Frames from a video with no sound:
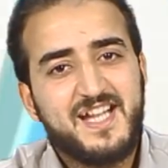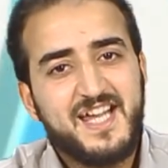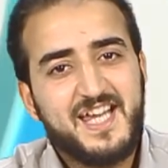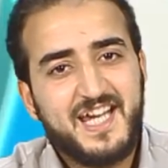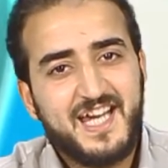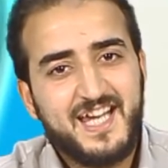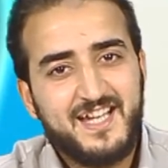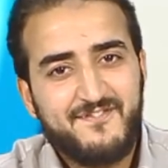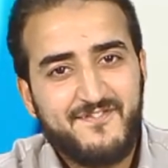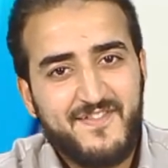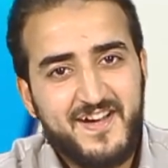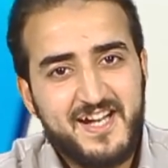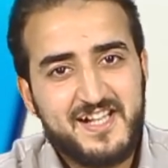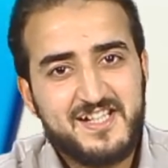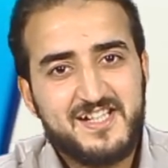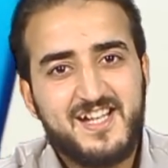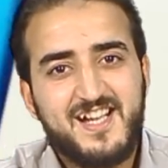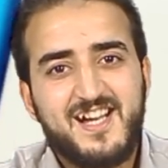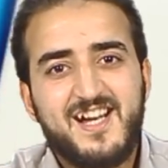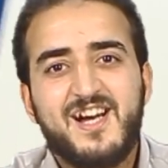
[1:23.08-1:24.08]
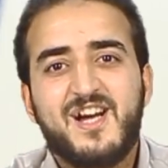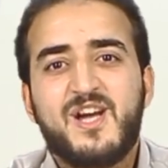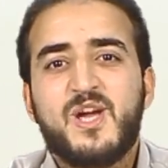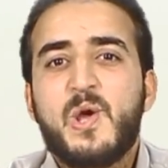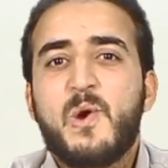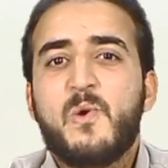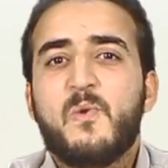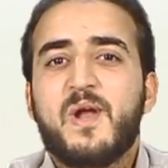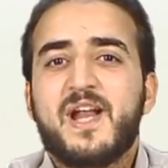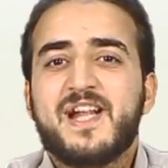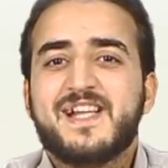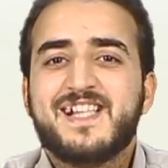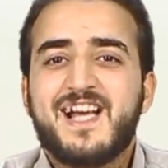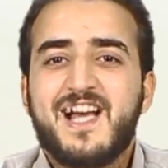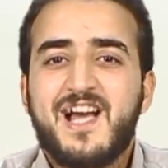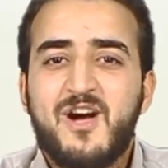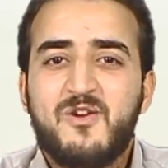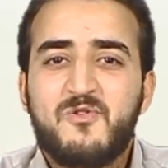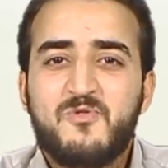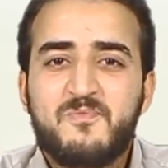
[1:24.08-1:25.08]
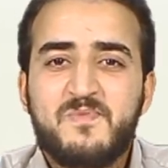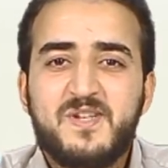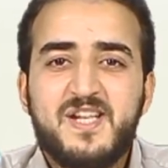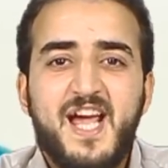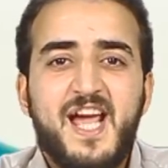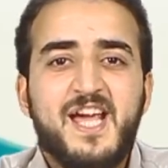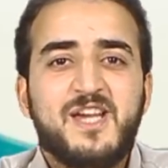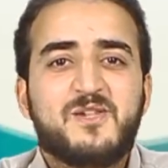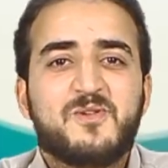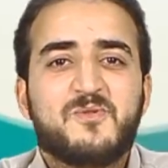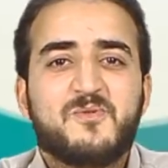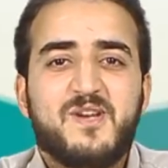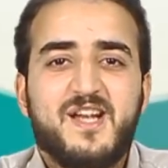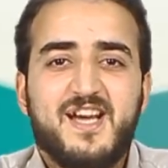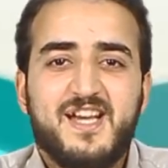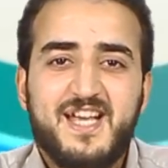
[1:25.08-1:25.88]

ضيق فرجا ورزقه من حيث لا